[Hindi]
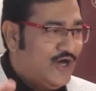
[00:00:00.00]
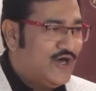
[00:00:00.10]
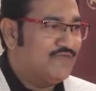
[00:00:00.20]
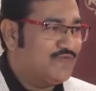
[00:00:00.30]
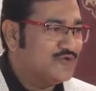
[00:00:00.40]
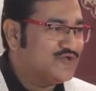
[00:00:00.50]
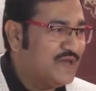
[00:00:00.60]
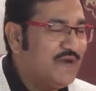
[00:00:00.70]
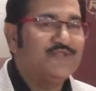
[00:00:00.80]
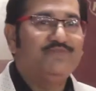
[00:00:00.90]
और कोर्स
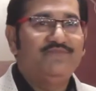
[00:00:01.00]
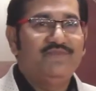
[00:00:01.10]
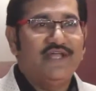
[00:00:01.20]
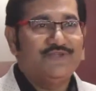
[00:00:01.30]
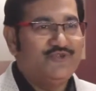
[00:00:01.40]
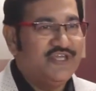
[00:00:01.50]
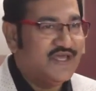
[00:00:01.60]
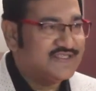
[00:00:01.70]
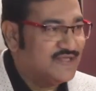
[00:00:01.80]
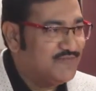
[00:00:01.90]
उसके बाद राजू जी
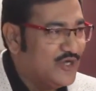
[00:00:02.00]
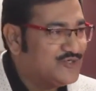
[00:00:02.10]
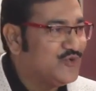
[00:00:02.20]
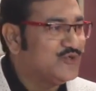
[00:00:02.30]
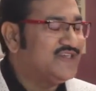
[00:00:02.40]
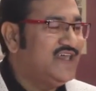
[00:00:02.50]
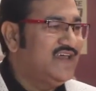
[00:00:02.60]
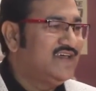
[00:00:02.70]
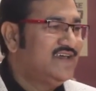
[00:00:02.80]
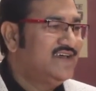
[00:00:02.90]
के साथ बहुत शोज़
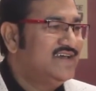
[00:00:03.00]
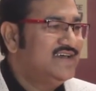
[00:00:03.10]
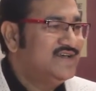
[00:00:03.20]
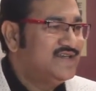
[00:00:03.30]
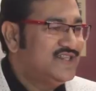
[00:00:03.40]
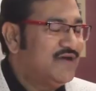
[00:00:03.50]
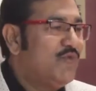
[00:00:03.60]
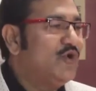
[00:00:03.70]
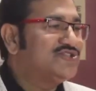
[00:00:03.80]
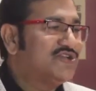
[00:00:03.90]
किए द
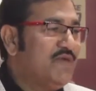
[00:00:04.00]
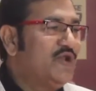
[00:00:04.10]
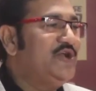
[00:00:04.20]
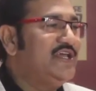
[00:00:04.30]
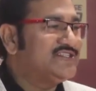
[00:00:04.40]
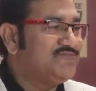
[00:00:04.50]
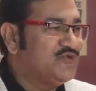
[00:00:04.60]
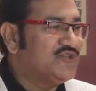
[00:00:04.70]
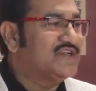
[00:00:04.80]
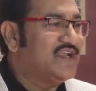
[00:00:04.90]
मोस्ट मेलोडियस
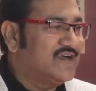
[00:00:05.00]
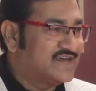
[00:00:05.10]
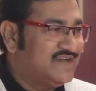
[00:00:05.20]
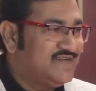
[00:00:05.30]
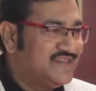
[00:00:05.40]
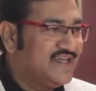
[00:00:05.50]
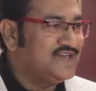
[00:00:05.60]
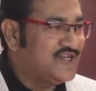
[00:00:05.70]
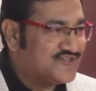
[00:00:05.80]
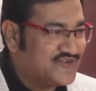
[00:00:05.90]
म्यूज़िक डायरेक्टर इन द
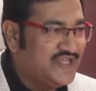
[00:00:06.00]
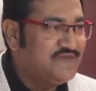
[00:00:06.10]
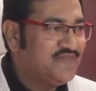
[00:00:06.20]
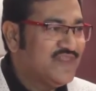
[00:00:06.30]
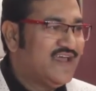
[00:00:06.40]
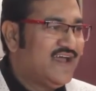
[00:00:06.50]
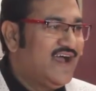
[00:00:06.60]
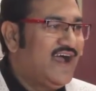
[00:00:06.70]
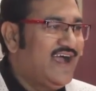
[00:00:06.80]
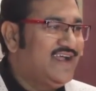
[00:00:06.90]
इंडस्ट्री
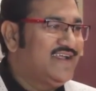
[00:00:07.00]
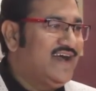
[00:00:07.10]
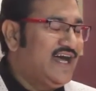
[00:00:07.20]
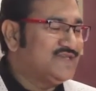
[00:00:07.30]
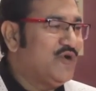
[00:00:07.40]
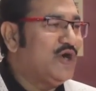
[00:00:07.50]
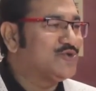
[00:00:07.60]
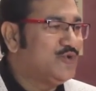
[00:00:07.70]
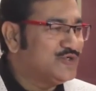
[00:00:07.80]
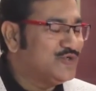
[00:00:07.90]
एंड आज
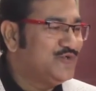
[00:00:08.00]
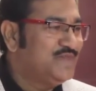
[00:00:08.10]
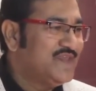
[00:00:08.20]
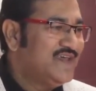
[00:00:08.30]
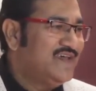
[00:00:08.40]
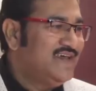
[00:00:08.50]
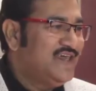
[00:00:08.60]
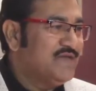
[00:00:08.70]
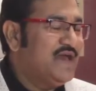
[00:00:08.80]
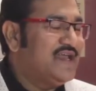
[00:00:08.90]
बहुत खुश हूँ
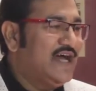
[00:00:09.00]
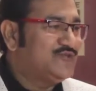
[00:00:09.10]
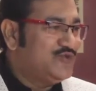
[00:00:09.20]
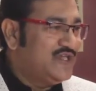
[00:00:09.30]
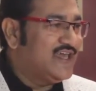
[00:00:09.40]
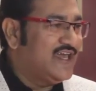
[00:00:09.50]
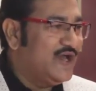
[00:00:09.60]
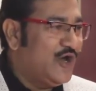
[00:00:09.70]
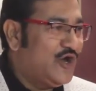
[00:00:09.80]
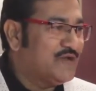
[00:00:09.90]
कि मैं राजू जी के
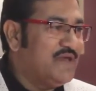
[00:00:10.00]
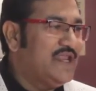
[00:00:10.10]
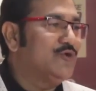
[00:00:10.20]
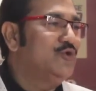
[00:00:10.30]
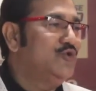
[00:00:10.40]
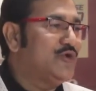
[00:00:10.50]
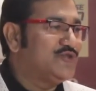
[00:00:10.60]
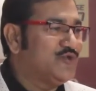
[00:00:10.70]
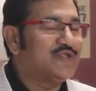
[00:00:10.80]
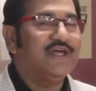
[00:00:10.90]
और मेरे गुरु
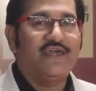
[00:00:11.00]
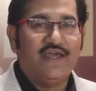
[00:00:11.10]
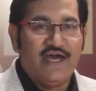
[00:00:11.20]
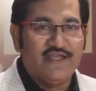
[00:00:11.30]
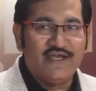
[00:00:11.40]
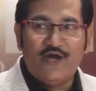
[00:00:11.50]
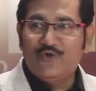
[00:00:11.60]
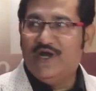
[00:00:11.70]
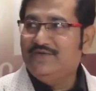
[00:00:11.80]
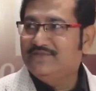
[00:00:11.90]
किशोरदा के गाने
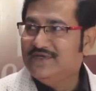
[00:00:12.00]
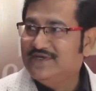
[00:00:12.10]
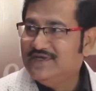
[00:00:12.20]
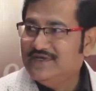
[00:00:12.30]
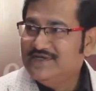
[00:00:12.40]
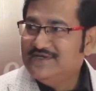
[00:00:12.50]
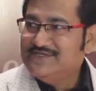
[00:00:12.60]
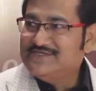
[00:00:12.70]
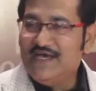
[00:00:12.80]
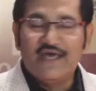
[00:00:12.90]
गाऊँगा
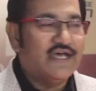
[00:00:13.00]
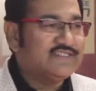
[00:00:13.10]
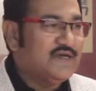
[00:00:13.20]
सारा